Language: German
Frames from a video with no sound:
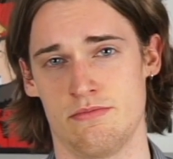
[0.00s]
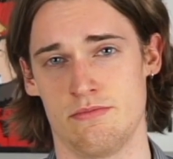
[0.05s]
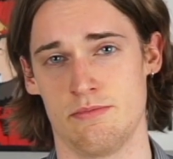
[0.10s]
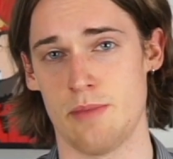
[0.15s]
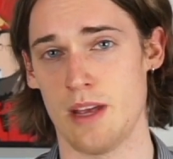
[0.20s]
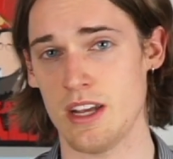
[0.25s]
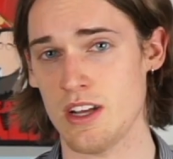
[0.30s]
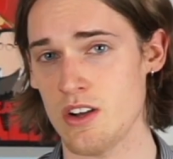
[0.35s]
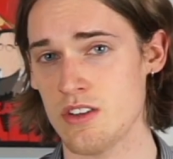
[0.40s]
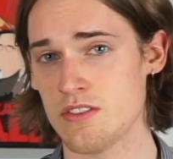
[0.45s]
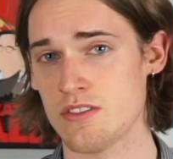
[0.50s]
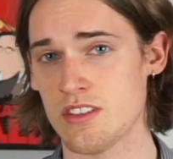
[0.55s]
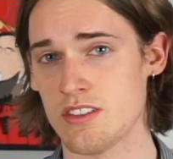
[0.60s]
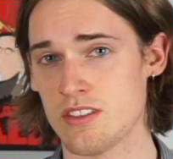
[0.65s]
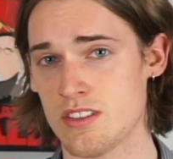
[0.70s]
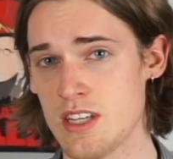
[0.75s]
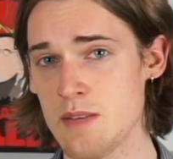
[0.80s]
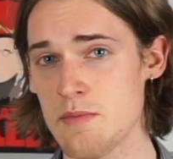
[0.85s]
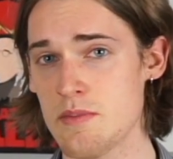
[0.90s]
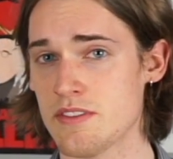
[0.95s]
Becker und sein
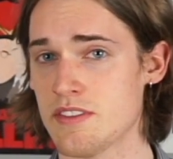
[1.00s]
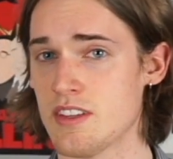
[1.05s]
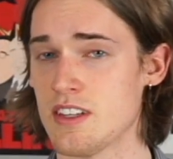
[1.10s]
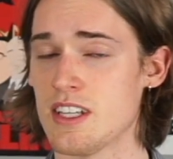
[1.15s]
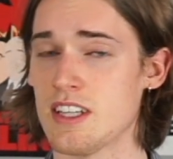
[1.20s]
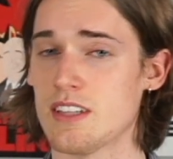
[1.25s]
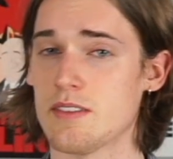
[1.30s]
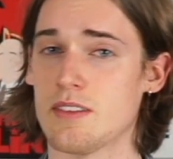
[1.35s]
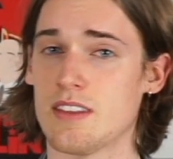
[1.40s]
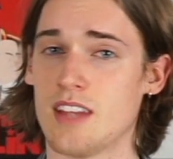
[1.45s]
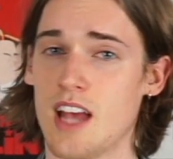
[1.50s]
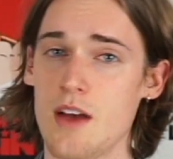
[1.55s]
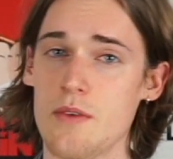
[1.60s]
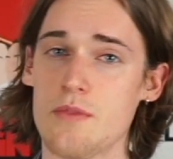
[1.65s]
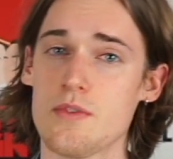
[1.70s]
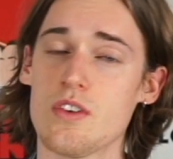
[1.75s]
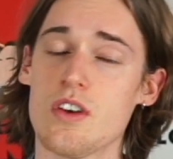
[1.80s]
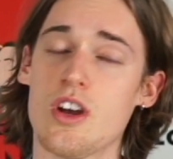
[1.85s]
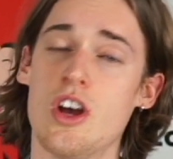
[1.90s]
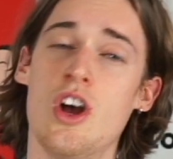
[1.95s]
Team installierten
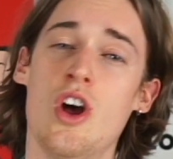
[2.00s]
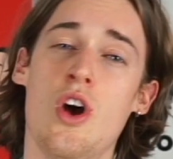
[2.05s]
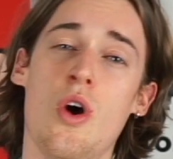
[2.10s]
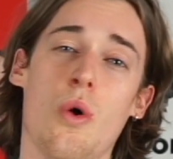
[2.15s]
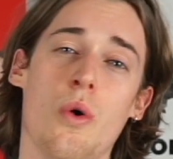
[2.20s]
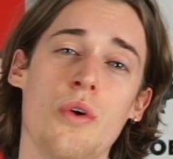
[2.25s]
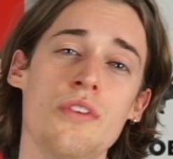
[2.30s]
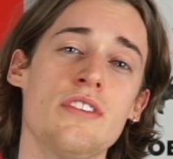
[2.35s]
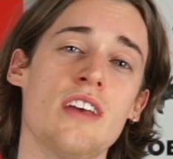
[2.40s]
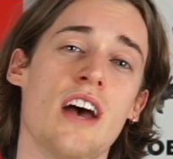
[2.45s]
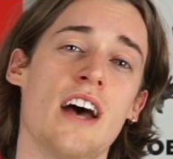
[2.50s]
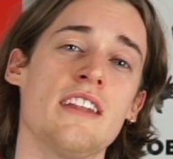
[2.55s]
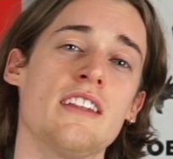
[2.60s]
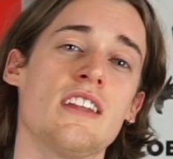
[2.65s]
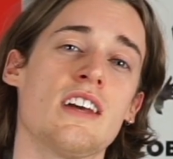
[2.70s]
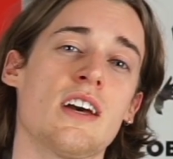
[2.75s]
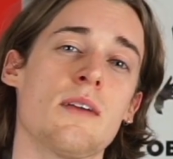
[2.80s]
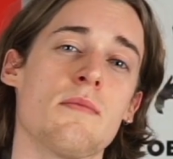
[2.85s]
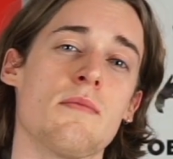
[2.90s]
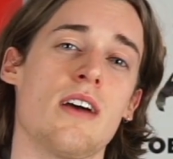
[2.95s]
dafür unter
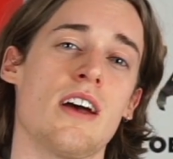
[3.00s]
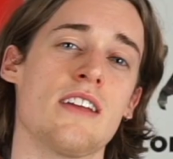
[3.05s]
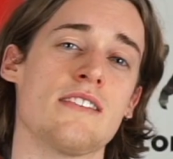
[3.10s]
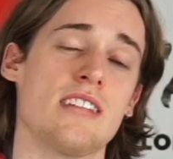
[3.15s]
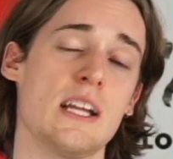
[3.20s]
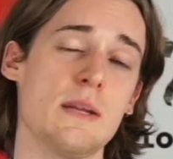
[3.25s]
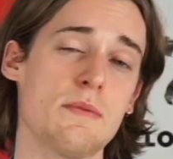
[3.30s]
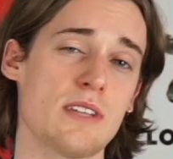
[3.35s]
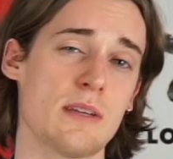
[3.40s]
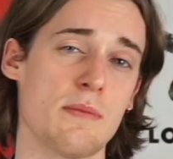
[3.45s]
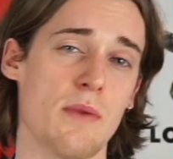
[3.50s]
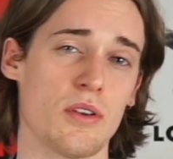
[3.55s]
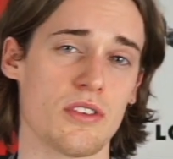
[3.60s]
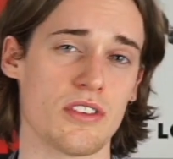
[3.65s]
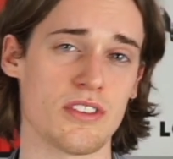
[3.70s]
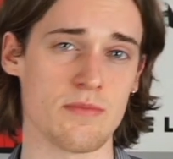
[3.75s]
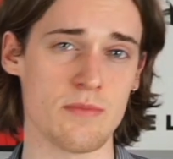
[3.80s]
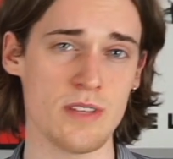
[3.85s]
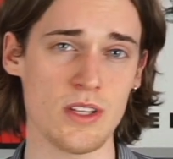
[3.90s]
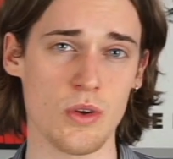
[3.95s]
anderem ein
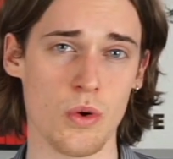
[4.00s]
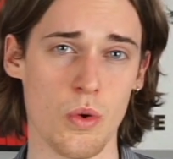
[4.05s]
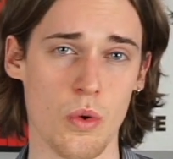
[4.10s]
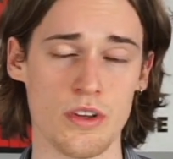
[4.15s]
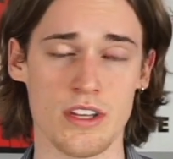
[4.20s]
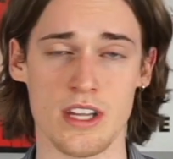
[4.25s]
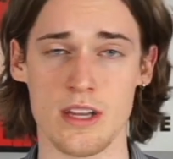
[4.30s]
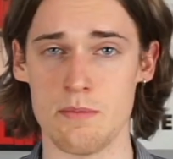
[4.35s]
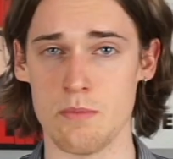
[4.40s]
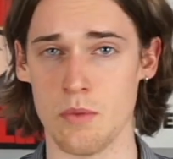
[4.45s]
selbstgebautes Mikro in den